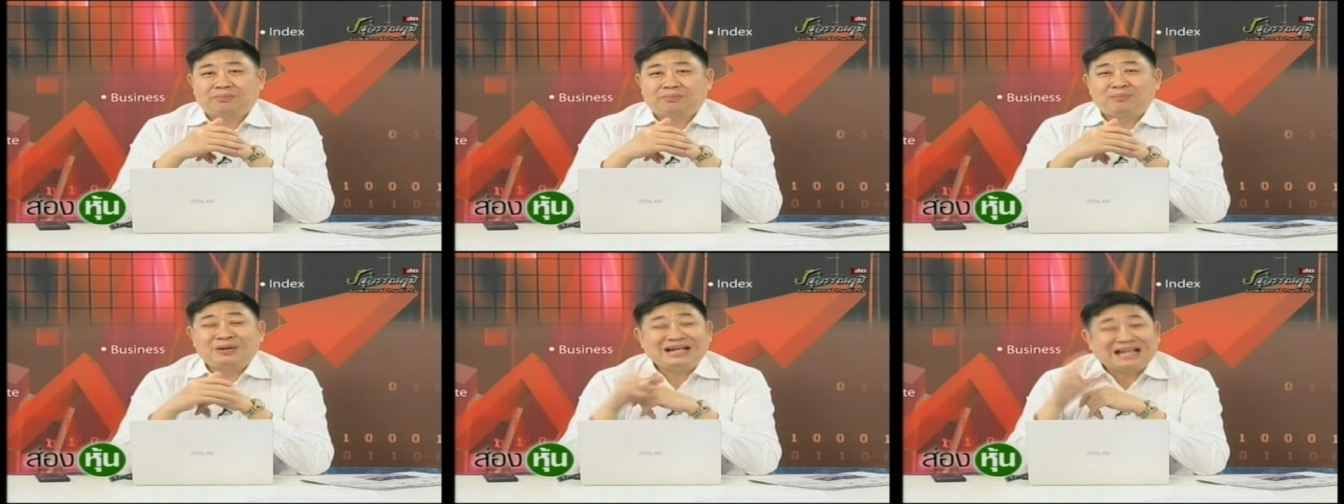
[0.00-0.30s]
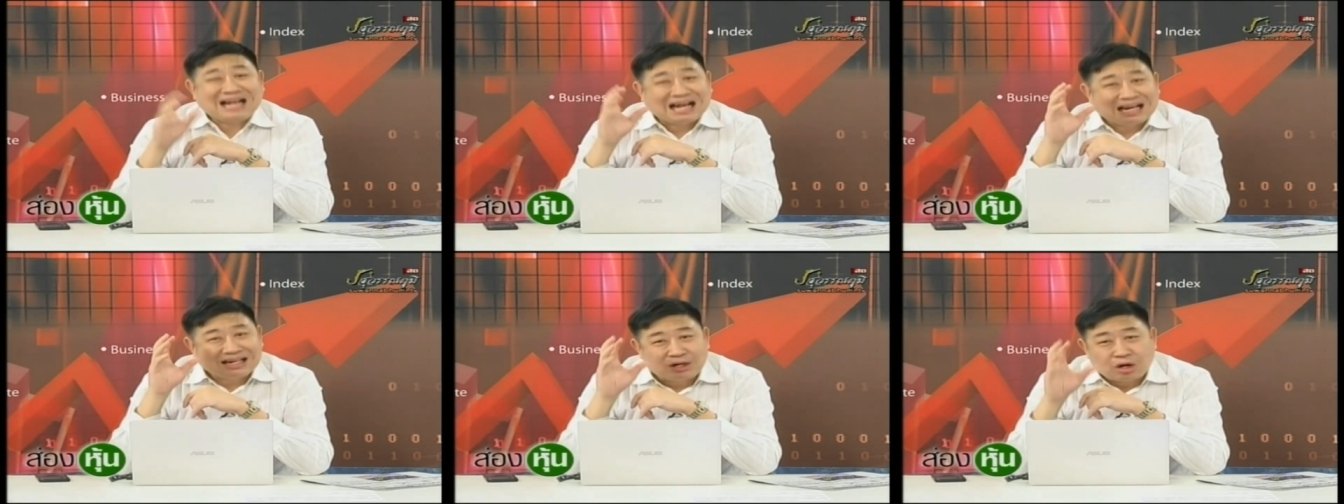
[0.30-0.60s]
มัน
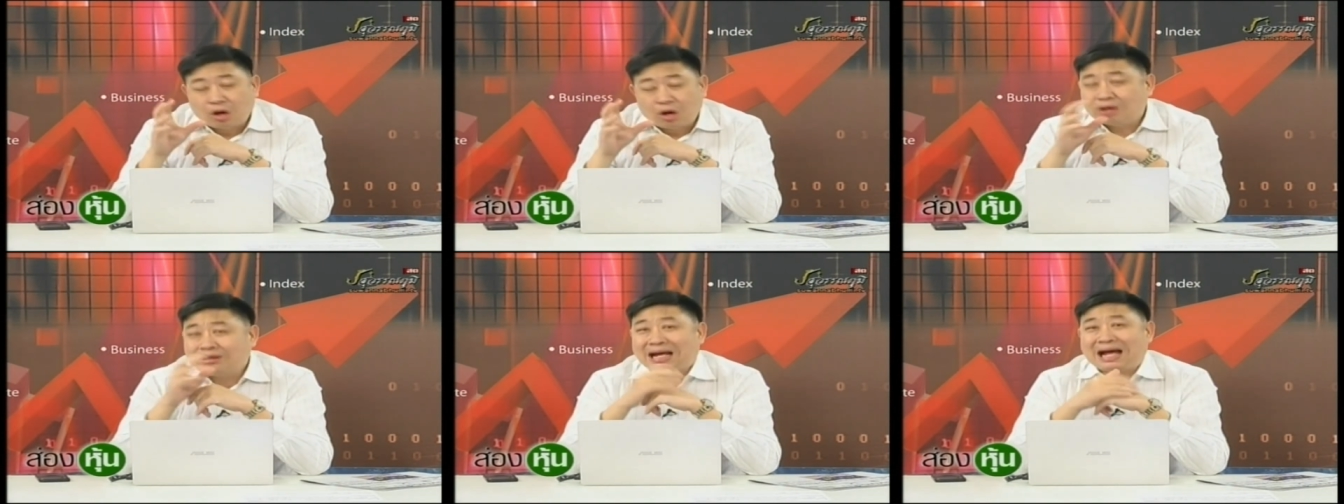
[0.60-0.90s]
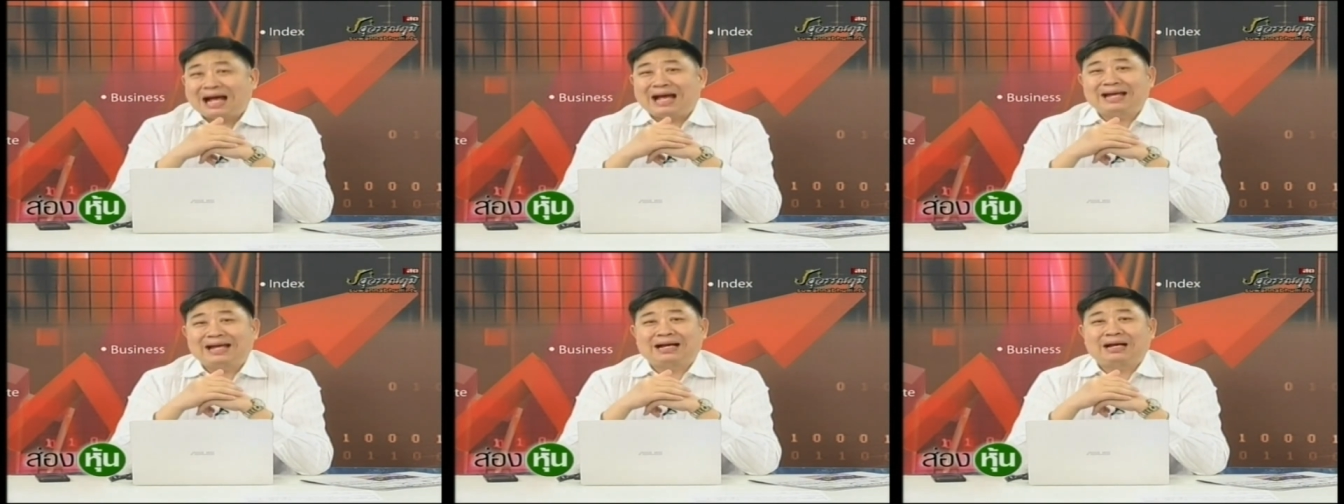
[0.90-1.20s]
กันกรอง
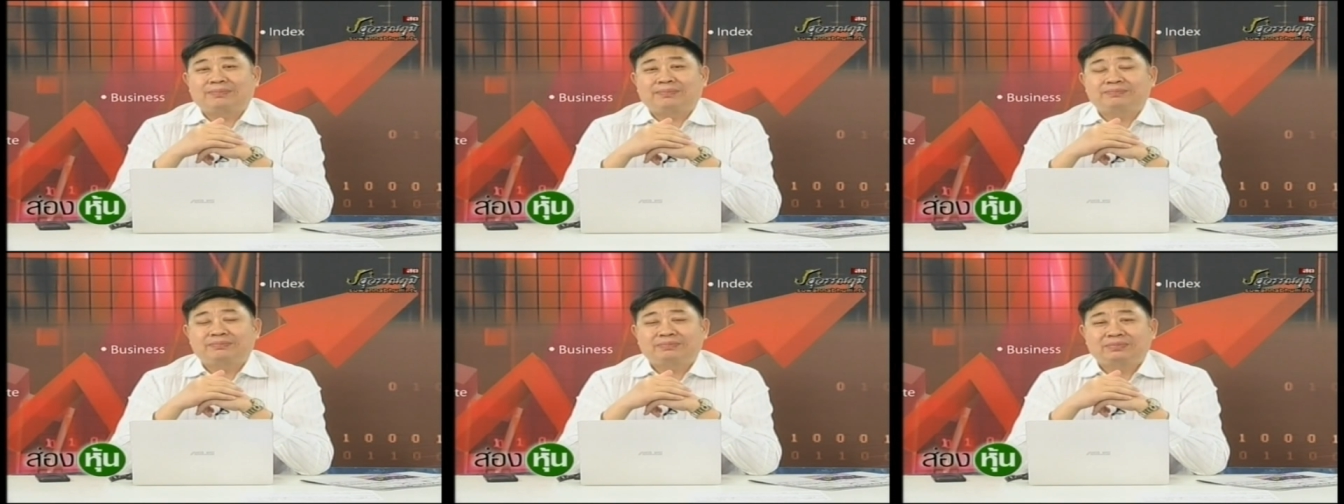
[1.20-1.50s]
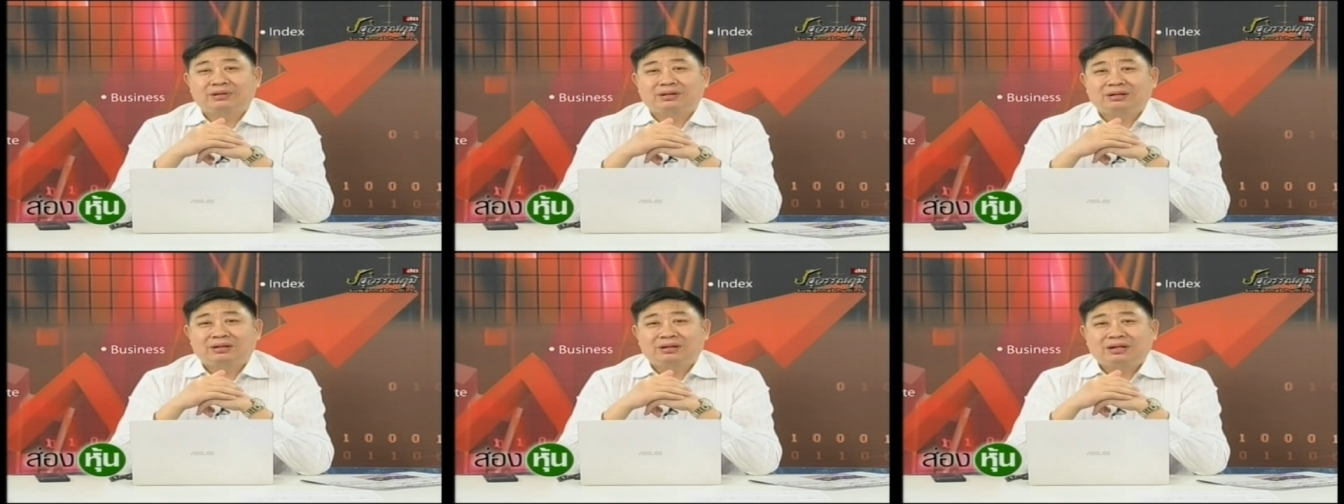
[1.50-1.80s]
ได้ครับ
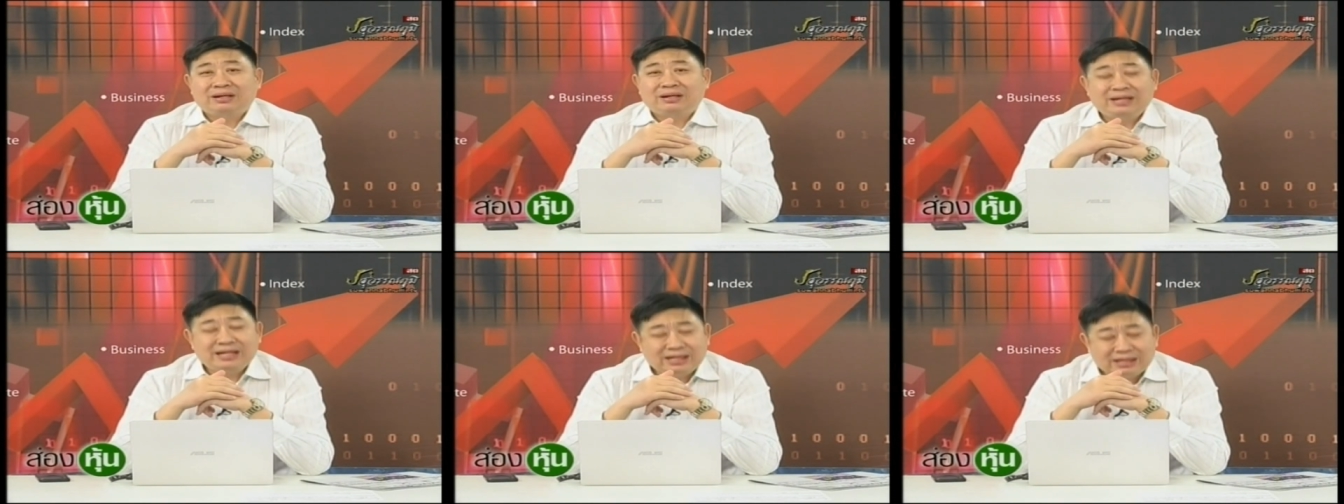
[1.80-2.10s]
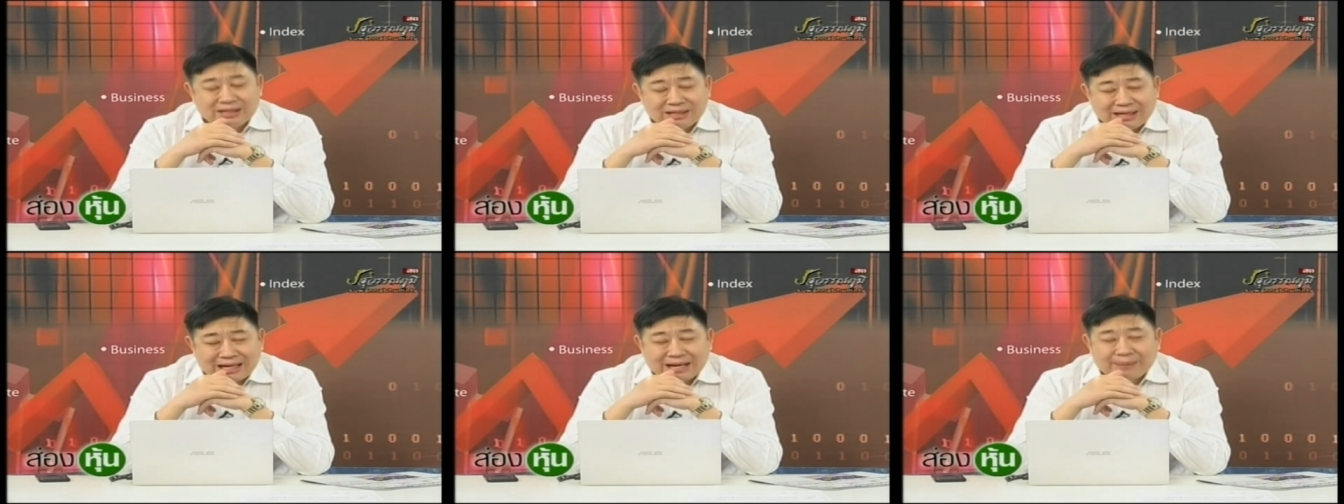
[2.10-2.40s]
นี่
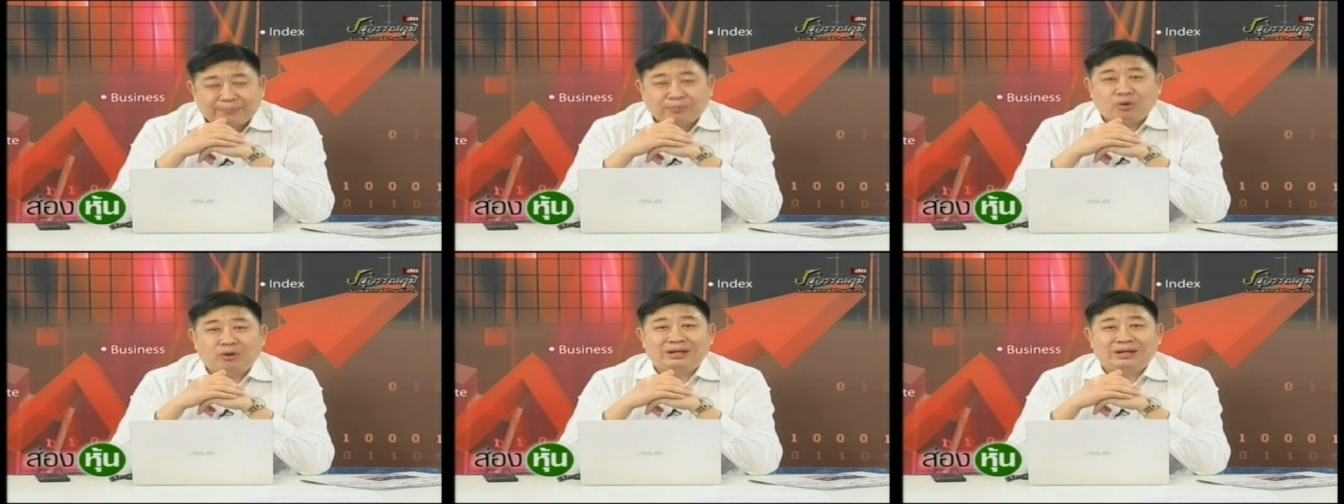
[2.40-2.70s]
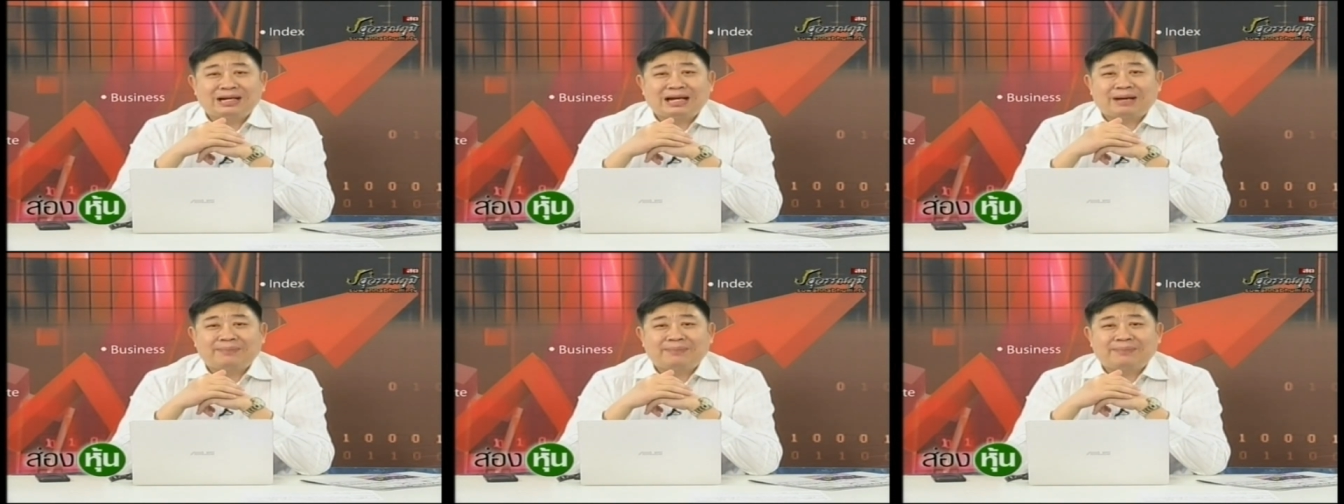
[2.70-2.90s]
คือเหตุผล